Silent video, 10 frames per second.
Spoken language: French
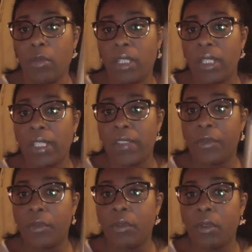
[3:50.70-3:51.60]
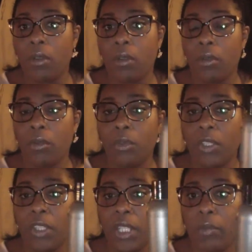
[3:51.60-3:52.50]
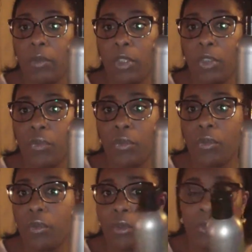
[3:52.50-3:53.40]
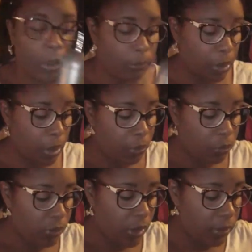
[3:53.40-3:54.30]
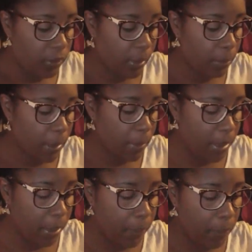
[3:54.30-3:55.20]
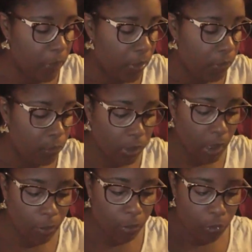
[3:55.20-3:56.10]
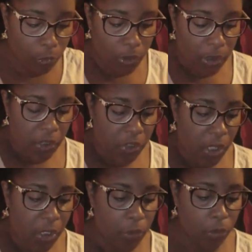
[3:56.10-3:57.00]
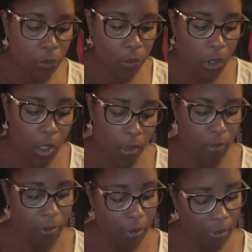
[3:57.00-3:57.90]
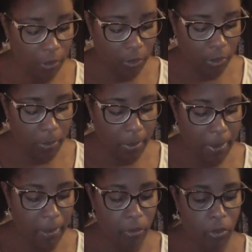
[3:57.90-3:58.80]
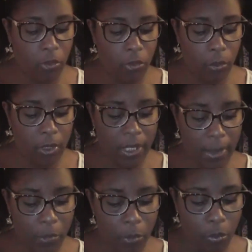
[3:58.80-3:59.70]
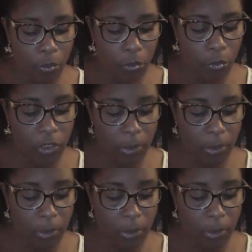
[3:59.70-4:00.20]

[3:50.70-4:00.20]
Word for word: comme hydratation euh, quotidienne pour mes cheveux, voilà. Donc ça, ça me plaît bien. Donc un produit déjà, donc, ah, oh, c'est pas mal. Donc le troisième, le